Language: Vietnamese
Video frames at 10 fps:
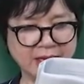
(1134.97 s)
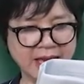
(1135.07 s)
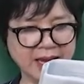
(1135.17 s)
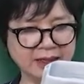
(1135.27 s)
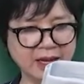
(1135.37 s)

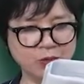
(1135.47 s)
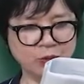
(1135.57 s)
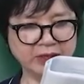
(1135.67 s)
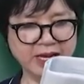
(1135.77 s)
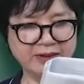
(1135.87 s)
Hành động
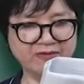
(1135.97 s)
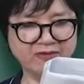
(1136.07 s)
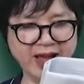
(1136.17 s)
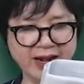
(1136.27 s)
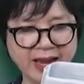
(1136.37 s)
của thần
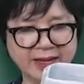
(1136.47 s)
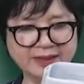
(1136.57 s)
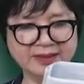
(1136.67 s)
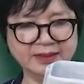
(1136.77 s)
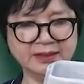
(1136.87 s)
phản
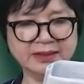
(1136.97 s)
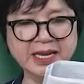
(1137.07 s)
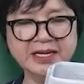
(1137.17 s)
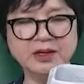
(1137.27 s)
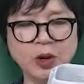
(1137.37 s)
ánh sự
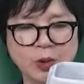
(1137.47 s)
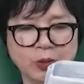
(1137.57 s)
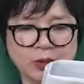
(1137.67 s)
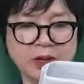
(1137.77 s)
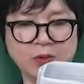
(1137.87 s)
thịnh nộ
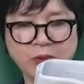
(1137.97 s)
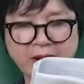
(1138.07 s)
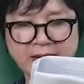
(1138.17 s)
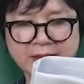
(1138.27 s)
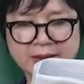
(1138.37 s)
của Ngọc
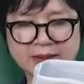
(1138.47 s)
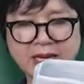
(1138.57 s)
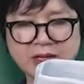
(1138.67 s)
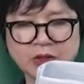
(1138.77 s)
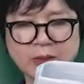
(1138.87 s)
Hoàng.
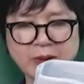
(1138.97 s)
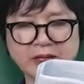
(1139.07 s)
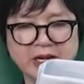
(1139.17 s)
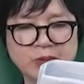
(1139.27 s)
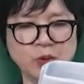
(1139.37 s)
Thần có
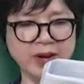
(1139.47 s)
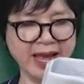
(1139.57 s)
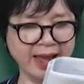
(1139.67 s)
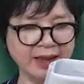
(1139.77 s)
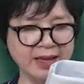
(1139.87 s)
một lưỡi búa
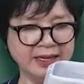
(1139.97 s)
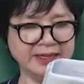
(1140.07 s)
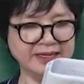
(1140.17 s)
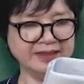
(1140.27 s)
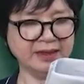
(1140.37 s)
đá.
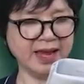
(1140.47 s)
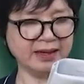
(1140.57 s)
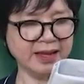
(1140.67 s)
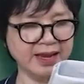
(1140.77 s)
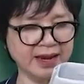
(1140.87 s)
Khi xử
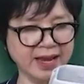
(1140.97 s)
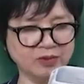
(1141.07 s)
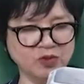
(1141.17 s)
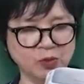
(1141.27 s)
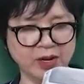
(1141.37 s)
án kẻ
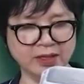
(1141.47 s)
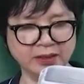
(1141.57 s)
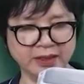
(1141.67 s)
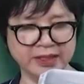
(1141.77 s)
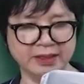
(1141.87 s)
nào, dù là
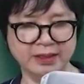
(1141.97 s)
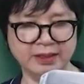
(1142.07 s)
người,